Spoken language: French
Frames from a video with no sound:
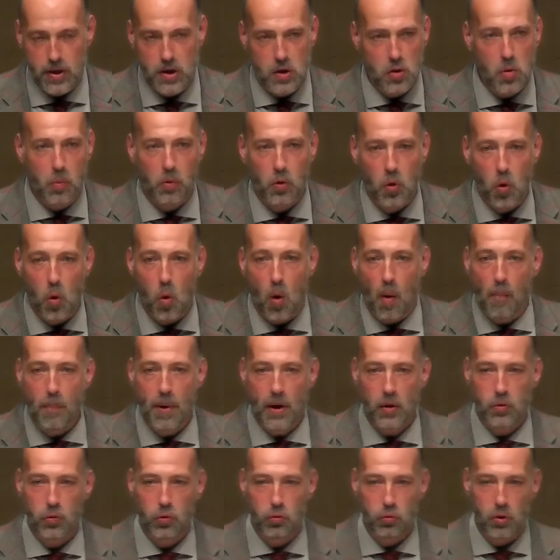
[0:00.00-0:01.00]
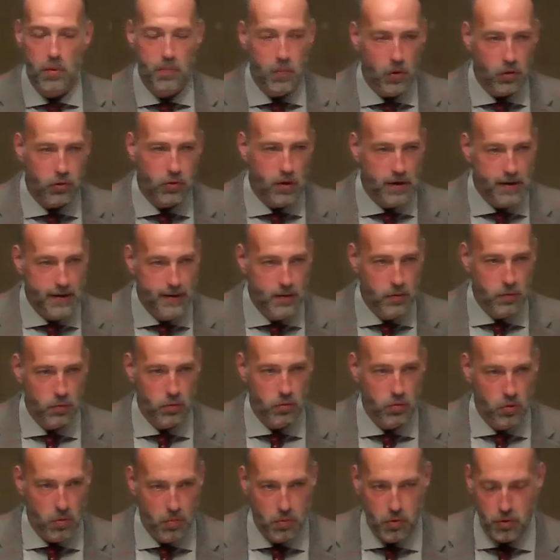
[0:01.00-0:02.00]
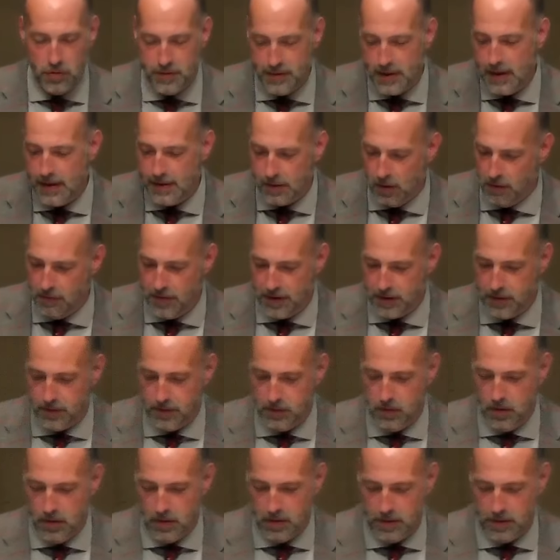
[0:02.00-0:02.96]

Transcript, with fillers: Il ne croit pas du tout, il pense que l'édition de Bruxelles est en fait